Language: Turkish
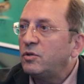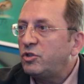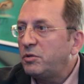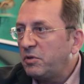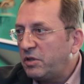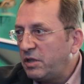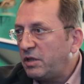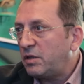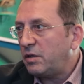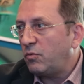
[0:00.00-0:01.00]
Şimdi
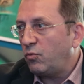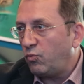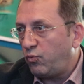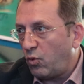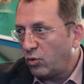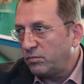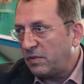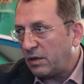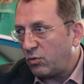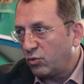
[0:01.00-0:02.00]
siz
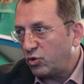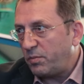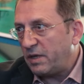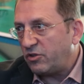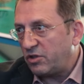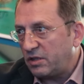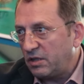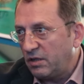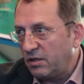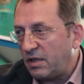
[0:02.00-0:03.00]
forumda konuşmaya
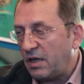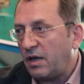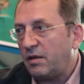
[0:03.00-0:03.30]
çıktığınızda